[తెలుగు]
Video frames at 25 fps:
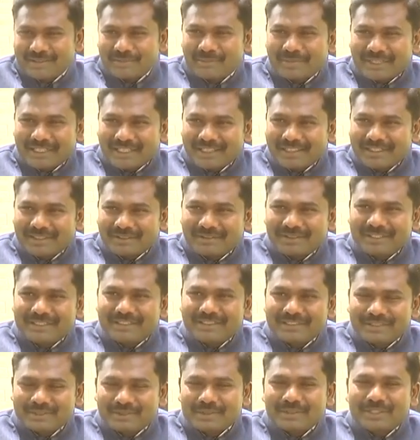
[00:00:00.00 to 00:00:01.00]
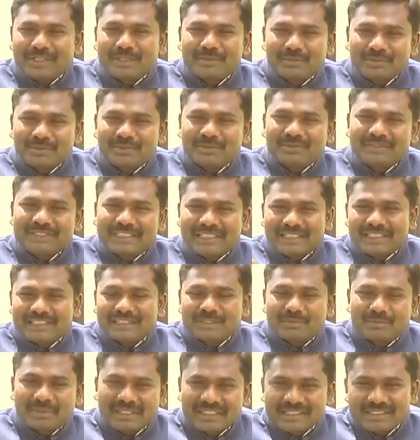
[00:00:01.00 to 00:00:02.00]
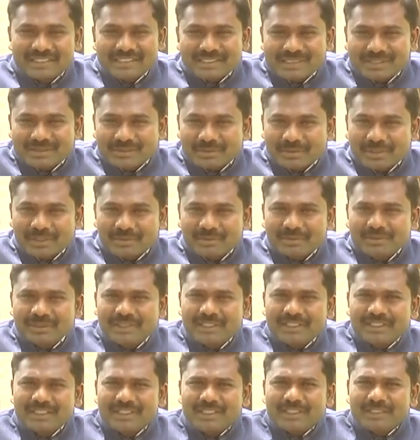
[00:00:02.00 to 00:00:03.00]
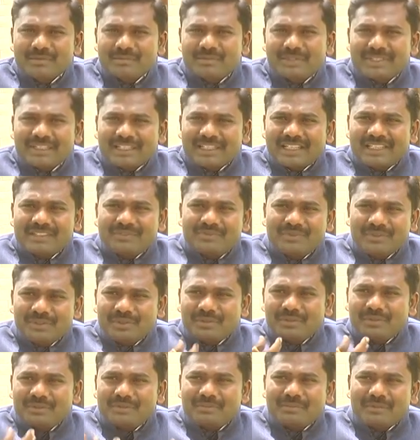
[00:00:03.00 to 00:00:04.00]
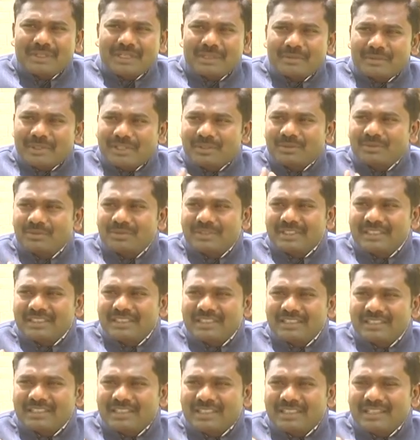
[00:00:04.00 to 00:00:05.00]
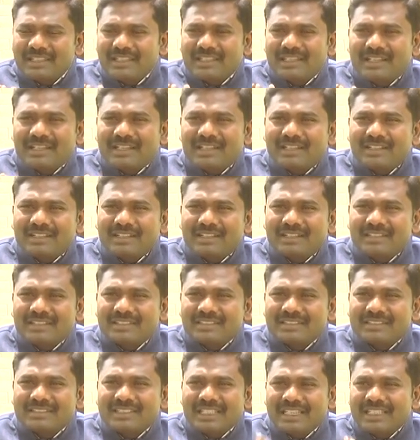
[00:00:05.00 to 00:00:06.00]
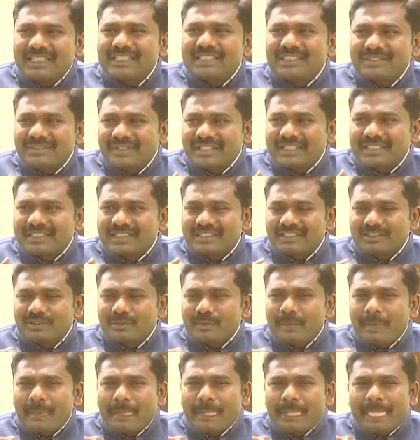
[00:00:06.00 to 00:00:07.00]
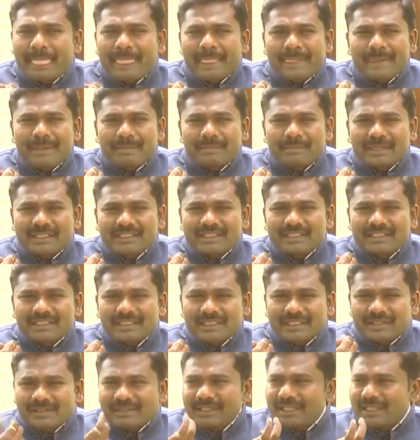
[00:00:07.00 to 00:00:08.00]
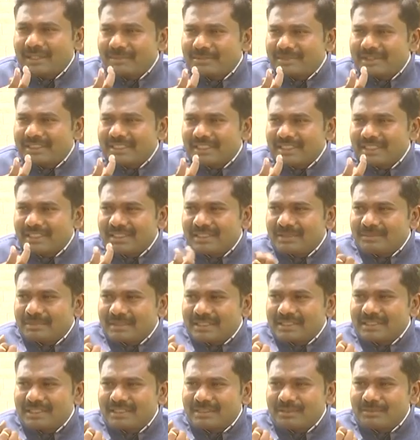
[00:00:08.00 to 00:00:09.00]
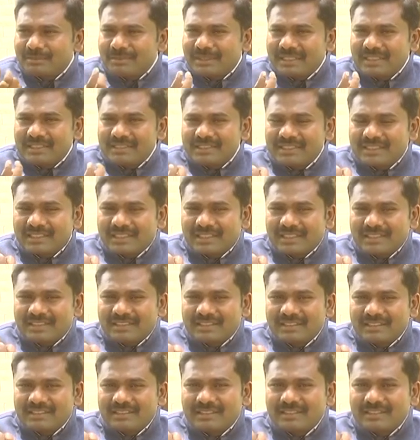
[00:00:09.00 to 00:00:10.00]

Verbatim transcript: పెనాల్టీ వేధిస్తున్నాము చేయాల్సిన పని చేస్తున్నాము బట్ లైఫ్లో మనం అనుకున్నది అంటే ఆ సాటిస్ఫాక్షన్ ప్రజలకు ఏదో హెల్ప్ చేయాలి ప్రజలకు మేలు చేయాలి